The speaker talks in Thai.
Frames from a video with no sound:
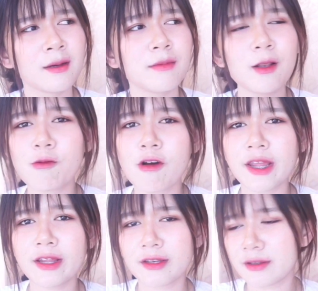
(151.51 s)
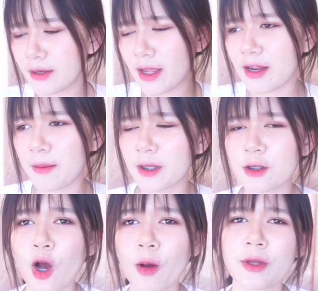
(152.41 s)
ไม่รู้เลยในไม่
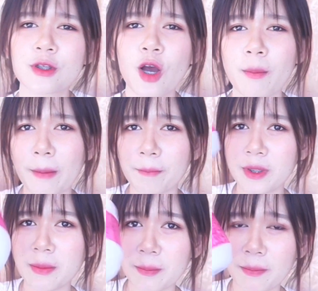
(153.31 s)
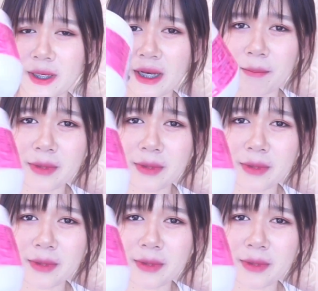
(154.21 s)
ชอบแบบที่มันเป็น